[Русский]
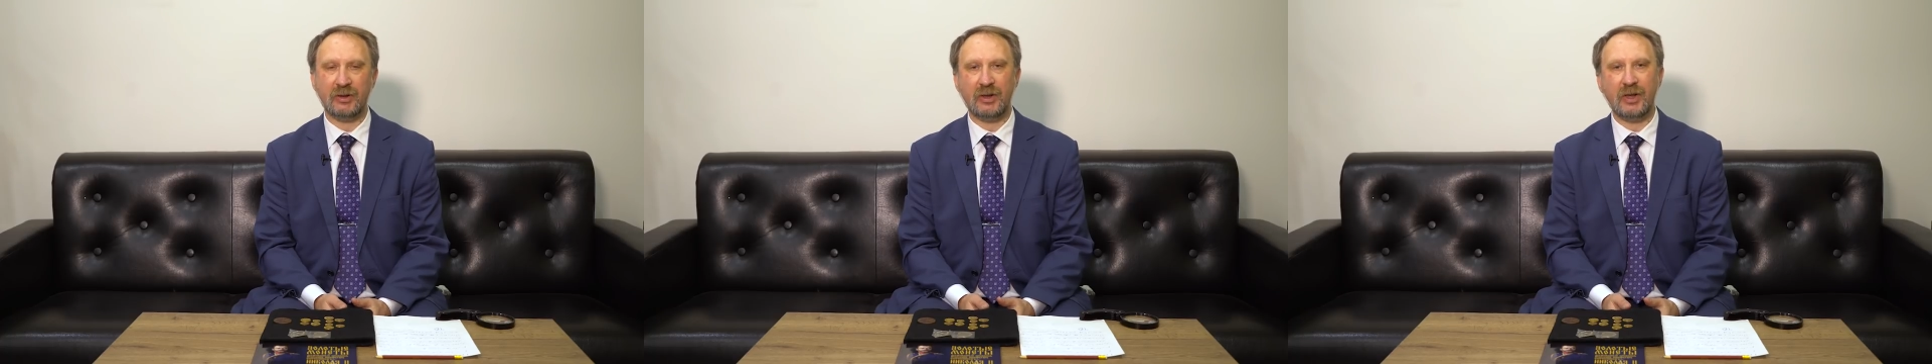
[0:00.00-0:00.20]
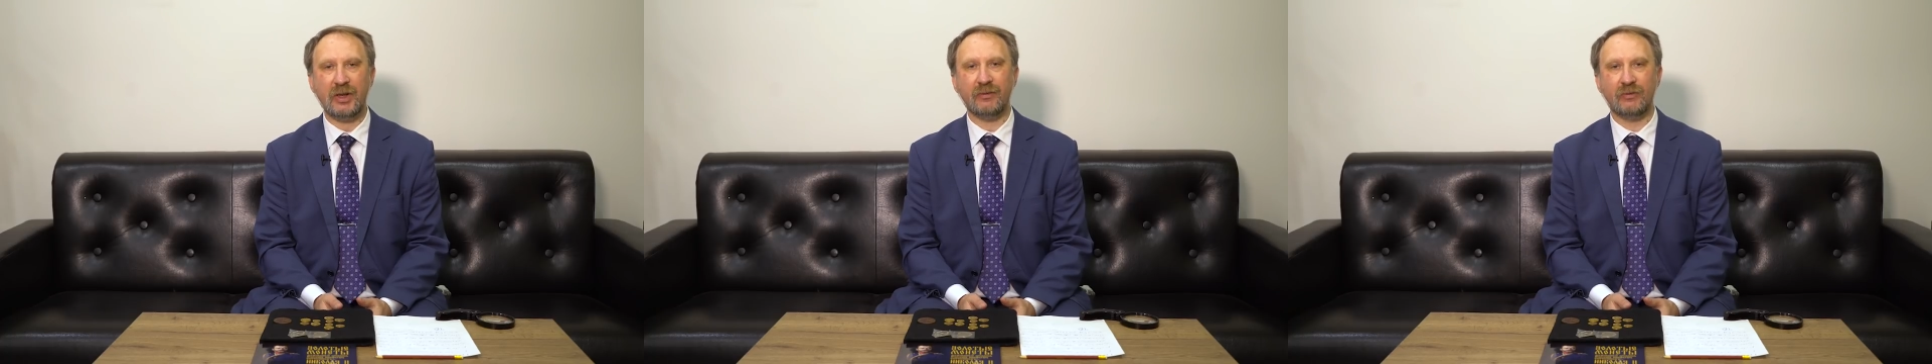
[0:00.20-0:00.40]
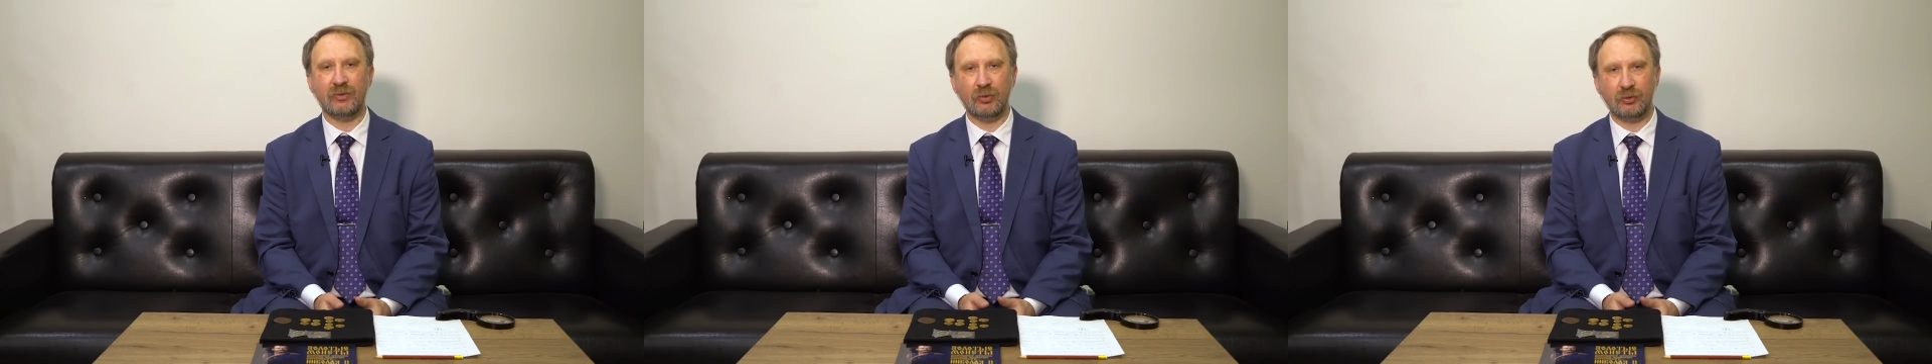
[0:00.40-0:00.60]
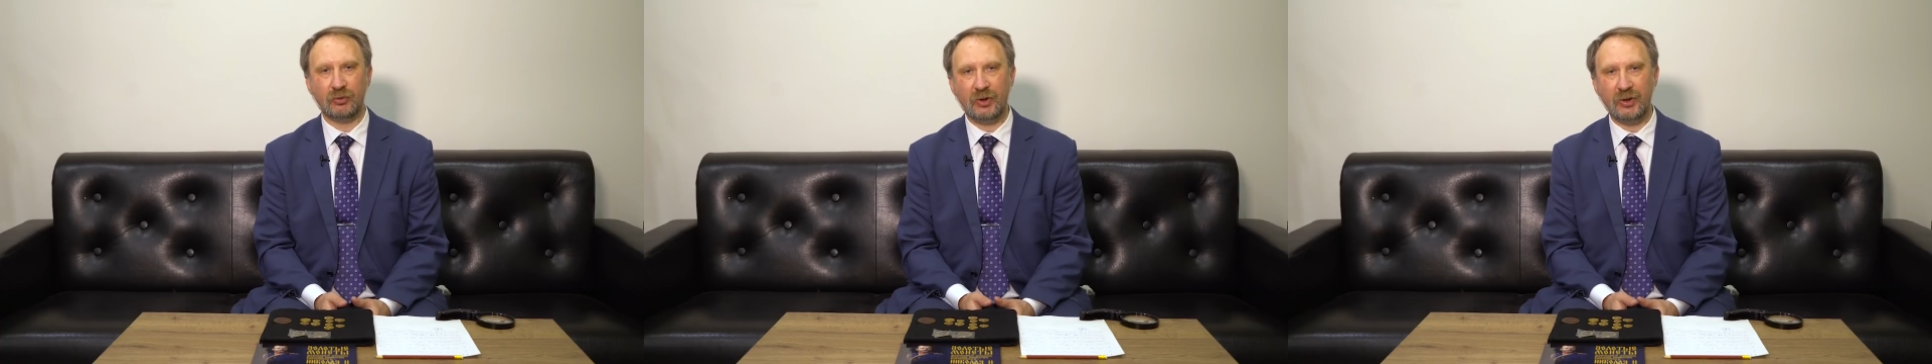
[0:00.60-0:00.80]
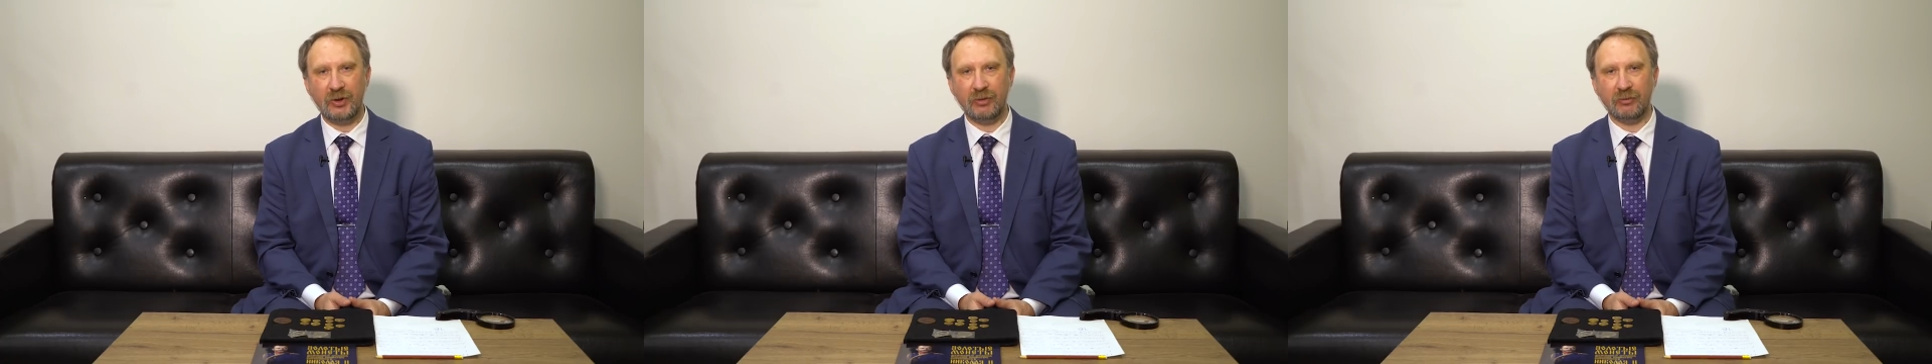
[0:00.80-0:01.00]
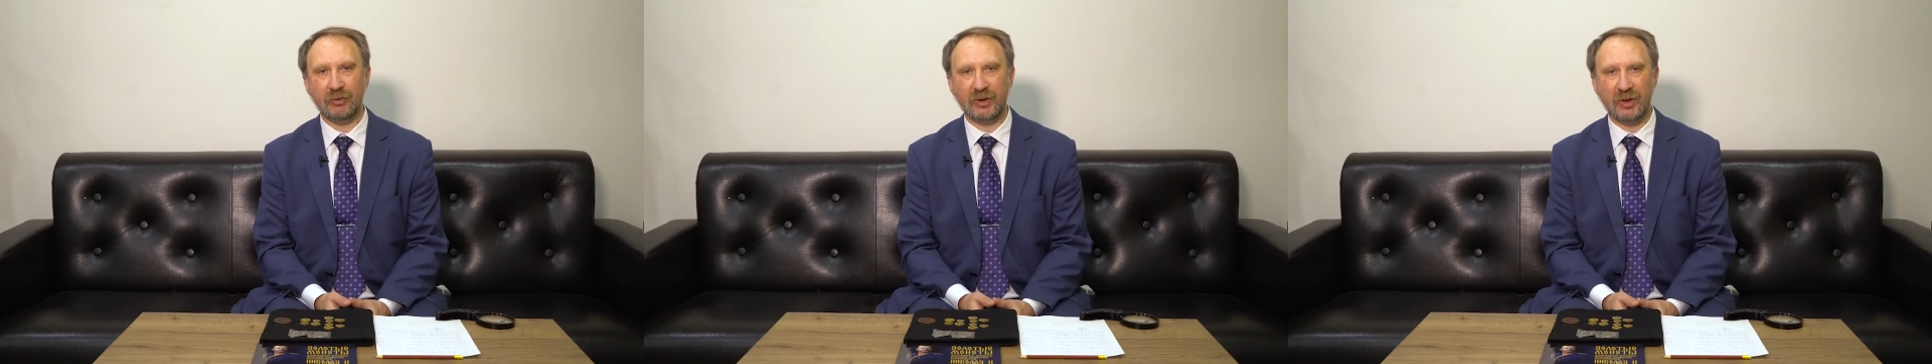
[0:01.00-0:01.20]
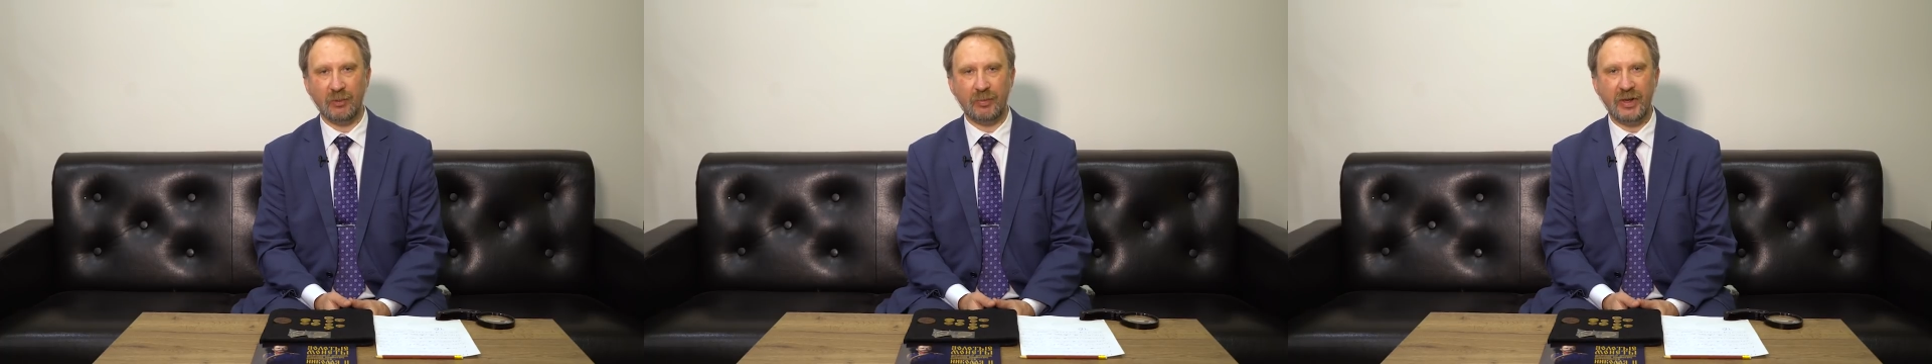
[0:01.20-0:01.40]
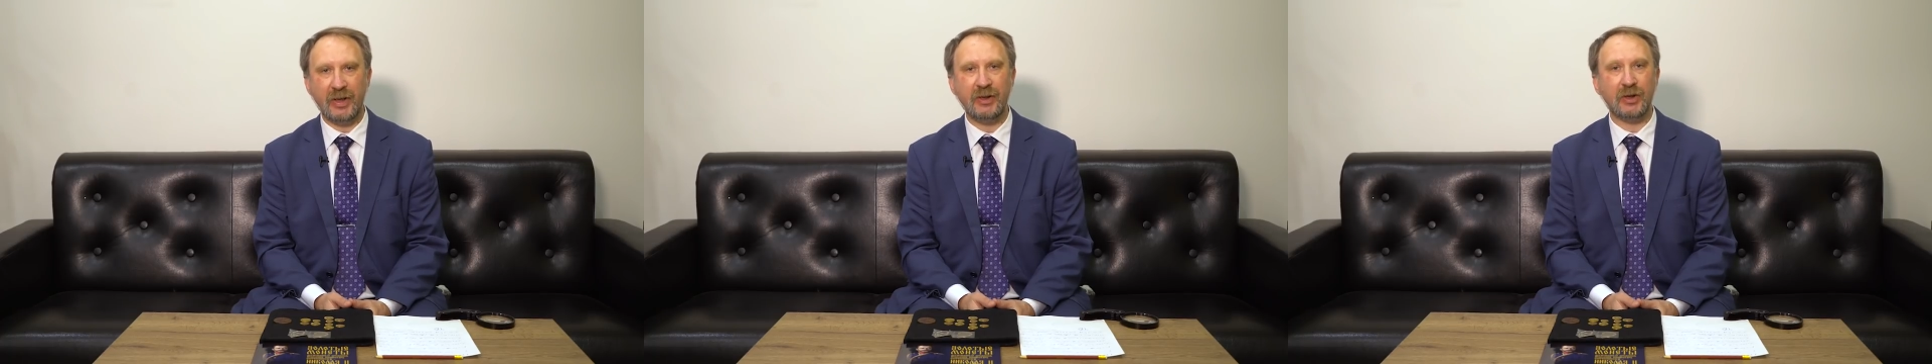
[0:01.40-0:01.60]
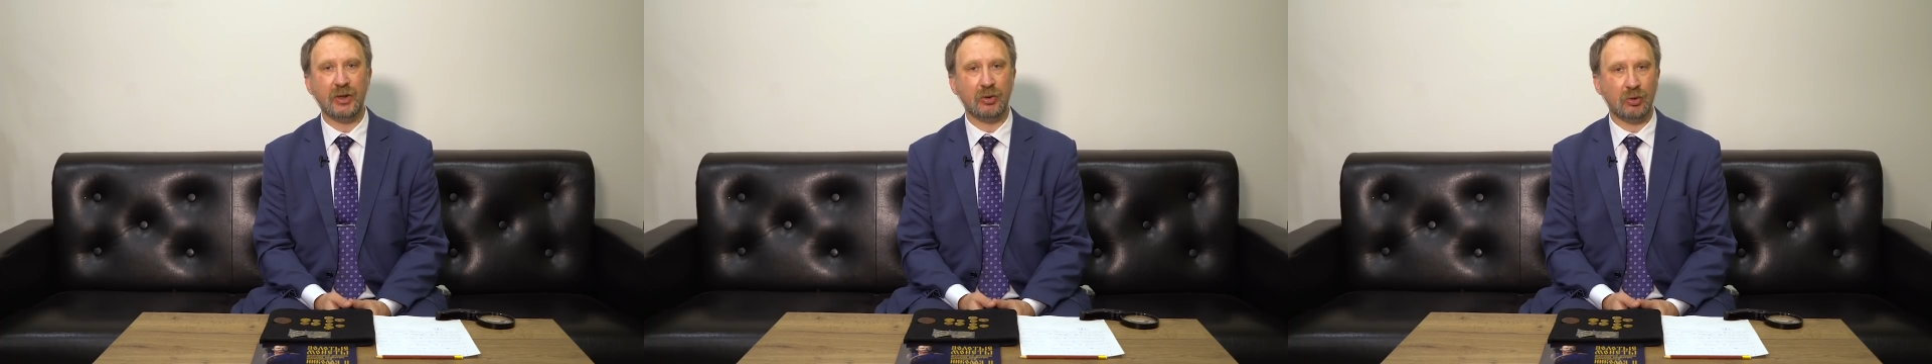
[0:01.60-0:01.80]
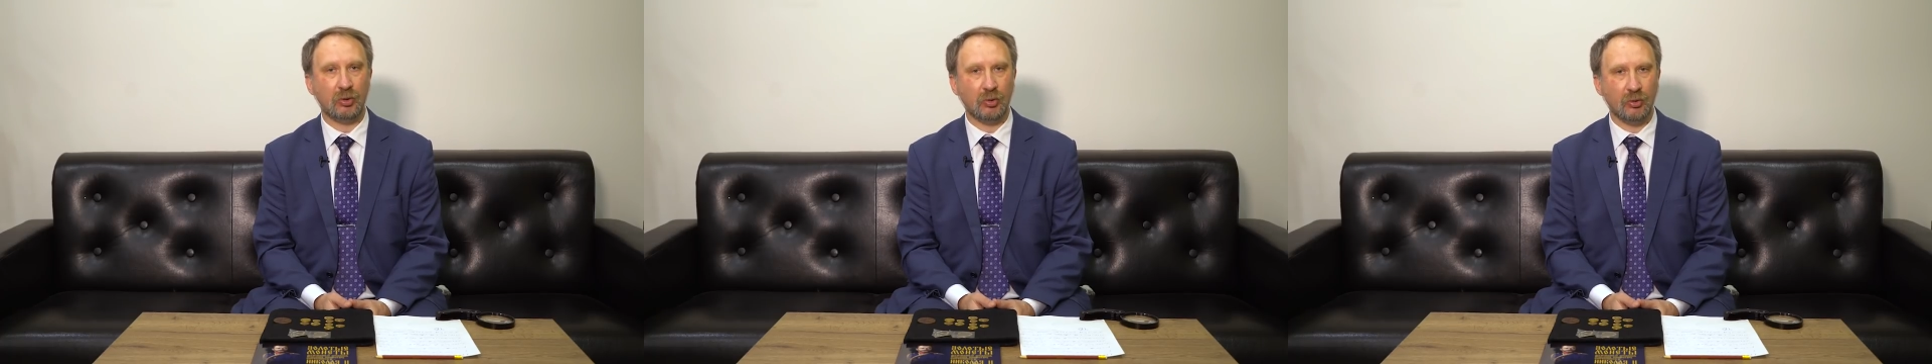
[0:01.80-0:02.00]
да и внутреннего
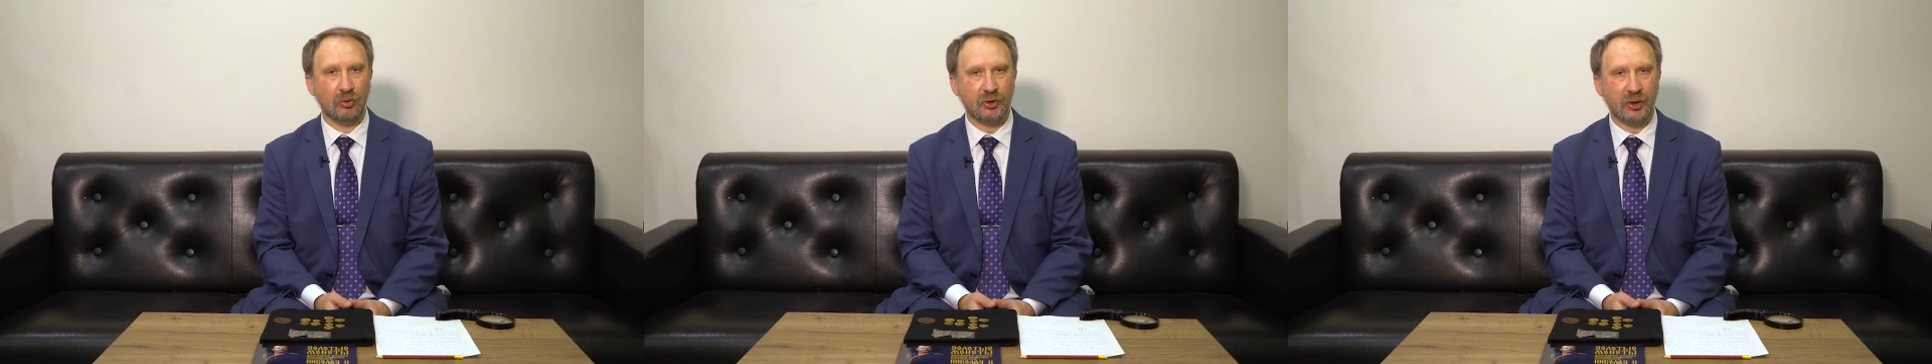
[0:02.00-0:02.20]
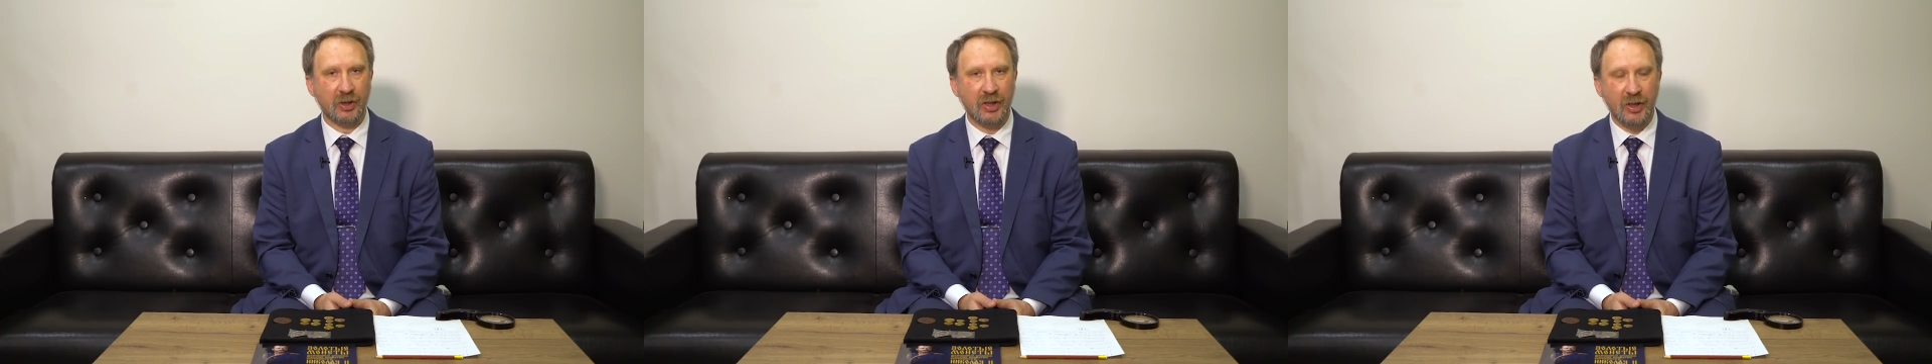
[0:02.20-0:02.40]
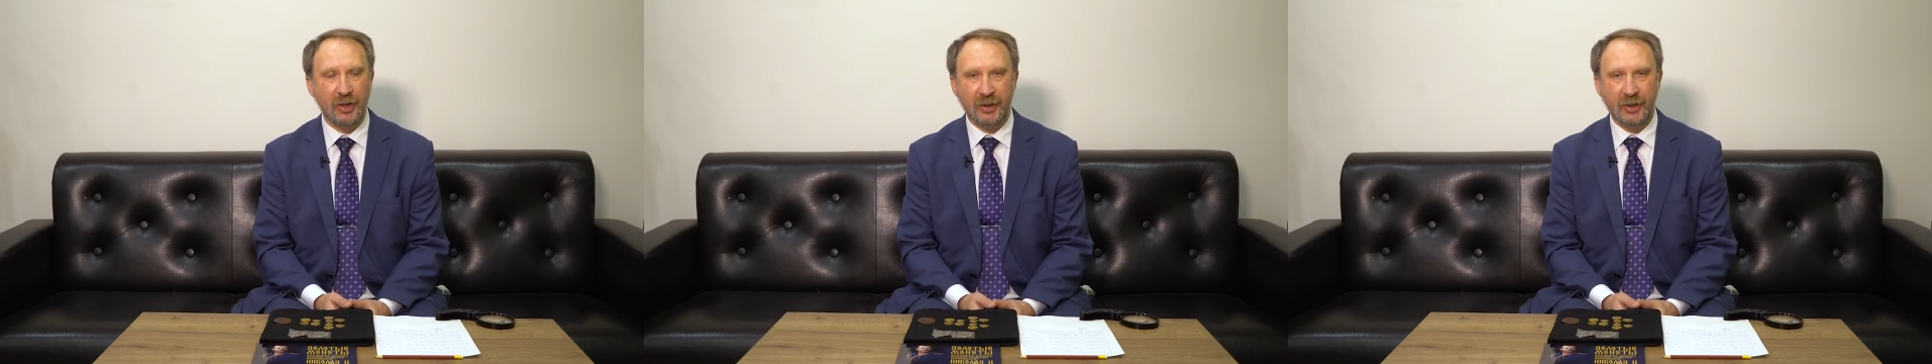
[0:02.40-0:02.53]
накопления тоже.